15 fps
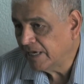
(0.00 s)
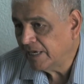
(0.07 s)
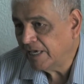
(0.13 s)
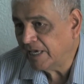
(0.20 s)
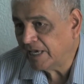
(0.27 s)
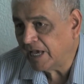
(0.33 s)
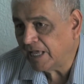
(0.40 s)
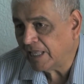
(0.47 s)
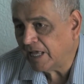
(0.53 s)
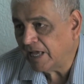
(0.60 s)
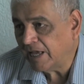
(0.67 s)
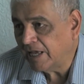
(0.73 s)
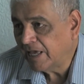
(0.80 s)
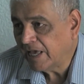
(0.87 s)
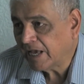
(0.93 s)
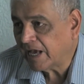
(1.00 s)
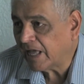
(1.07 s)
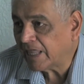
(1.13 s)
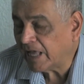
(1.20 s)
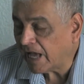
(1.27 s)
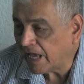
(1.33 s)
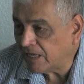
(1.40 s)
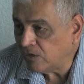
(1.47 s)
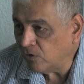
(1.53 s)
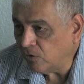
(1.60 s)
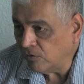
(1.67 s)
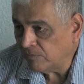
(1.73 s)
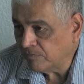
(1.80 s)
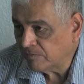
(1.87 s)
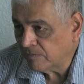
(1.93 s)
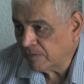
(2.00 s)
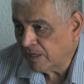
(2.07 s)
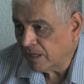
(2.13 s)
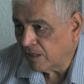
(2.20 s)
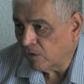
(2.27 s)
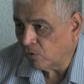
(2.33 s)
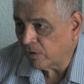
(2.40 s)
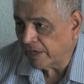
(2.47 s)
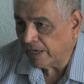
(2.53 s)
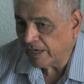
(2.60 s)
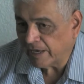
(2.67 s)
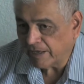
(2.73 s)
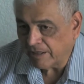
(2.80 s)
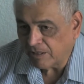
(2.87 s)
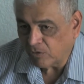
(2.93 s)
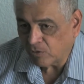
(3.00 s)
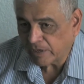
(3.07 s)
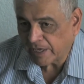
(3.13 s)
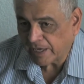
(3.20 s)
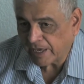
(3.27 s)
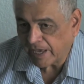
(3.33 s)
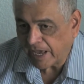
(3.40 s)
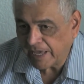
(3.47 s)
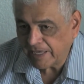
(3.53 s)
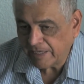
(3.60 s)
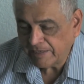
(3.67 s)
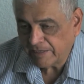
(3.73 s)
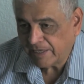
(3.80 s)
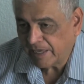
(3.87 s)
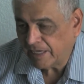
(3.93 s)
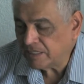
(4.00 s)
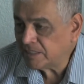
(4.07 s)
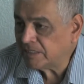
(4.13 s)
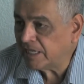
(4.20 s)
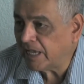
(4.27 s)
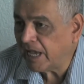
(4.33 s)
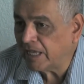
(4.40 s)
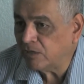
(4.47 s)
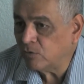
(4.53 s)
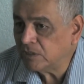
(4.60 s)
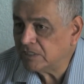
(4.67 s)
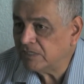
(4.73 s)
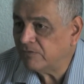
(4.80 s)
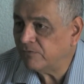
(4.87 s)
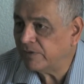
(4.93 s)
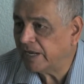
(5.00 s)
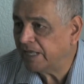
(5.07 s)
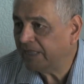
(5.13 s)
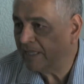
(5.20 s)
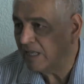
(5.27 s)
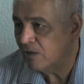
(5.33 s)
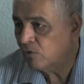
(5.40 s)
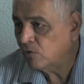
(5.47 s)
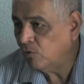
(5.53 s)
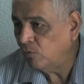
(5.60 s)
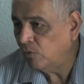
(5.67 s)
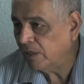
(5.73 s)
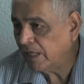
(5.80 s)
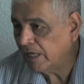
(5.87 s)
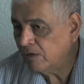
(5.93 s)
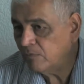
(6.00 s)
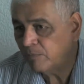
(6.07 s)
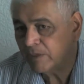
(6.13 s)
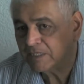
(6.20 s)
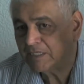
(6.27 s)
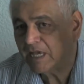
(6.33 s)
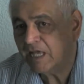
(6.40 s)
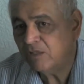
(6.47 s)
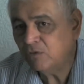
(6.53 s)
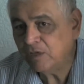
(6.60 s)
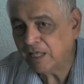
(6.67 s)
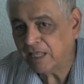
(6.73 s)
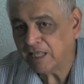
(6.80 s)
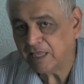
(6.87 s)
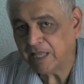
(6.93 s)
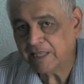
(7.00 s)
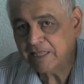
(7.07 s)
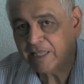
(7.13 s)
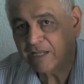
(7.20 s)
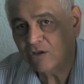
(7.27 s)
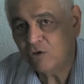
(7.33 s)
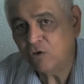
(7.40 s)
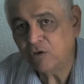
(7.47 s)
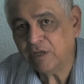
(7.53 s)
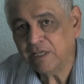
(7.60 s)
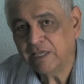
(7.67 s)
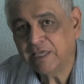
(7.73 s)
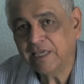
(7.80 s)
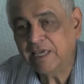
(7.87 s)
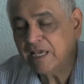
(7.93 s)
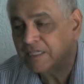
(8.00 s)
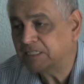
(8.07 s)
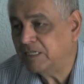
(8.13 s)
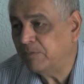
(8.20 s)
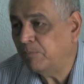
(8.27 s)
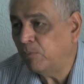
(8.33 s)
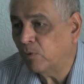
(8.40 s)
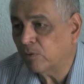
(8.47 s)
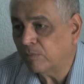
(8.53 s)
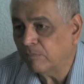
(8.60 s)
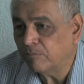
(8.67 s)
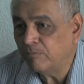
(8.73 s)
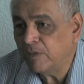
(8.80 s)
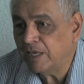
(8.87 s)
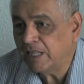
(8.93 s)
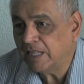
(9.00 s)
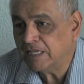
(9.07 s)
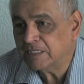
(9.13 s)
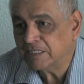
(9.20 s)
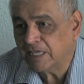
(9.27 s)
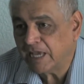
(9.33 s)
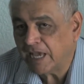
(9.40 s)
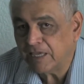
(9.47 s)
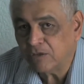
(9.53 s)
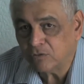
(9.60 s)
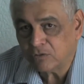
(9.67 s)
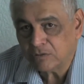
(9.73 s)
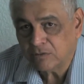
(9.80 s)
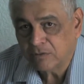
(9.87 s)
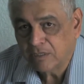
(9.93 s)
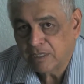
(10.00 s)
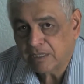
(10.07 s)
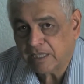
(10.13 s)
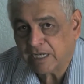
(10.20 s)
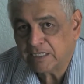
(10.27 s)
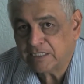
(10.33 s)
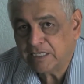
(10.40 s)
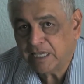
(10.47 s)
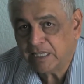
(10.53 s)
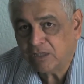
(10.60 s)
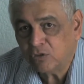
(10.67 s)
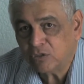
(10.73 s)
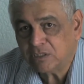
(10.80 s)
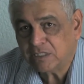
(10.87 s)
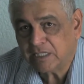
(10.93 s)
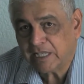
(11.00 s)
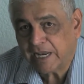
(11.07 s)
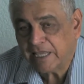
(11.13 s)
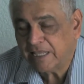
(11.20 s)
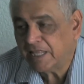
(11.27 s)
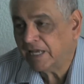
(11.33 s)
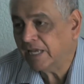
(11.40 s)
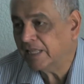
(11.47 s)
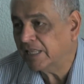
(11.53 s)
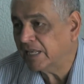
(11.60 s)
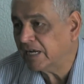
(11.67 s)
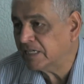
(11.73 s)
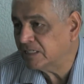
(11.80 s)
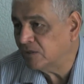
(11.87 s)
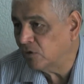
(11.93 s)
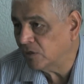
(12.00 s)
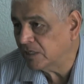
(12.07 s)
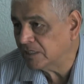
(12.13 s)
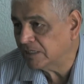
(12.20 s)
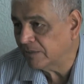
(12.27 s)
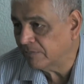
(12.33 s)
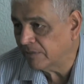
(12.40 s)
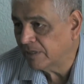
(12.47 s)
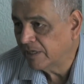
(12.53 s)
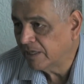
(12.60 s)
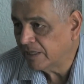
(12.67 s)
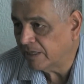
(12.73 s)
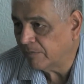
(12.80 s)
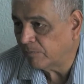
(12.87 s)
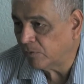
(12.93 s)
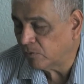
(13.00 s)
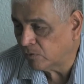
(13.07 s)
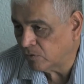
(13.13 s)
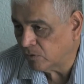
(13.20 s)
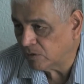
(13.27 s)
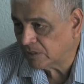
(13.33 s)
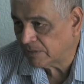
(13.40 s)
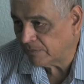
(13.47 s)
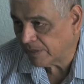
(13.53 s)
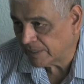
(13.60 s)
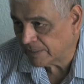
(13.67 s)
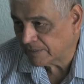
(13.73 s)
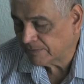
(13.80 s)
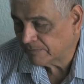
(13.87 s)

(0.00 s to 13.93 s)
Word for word: y cada, cada año lo que, lo que hay este año es diferente a lo que hubo el año pasado y al anterior y así por miles de años. 330 generaciones de productores de maíz.